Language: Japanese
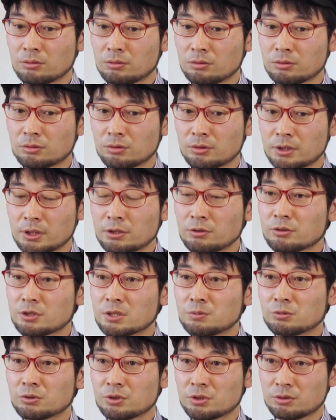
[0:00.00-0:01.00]
の本当に医療
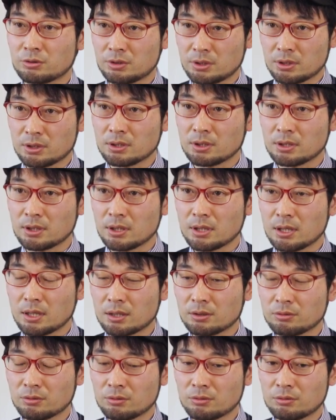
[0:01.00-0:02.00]
チームと一緒に
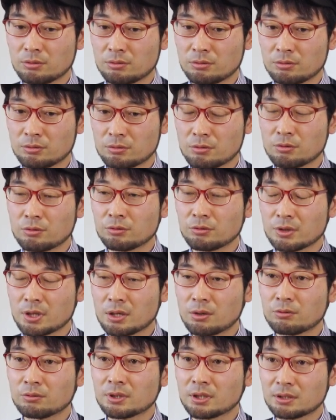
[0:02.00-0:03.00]
あの心の
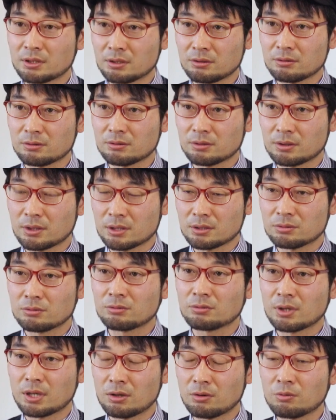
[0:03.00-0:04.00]
ケアを行っている活
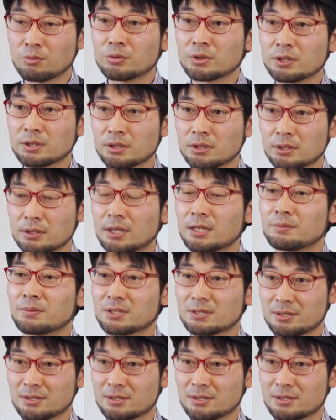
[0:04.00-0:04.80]
動が主になりま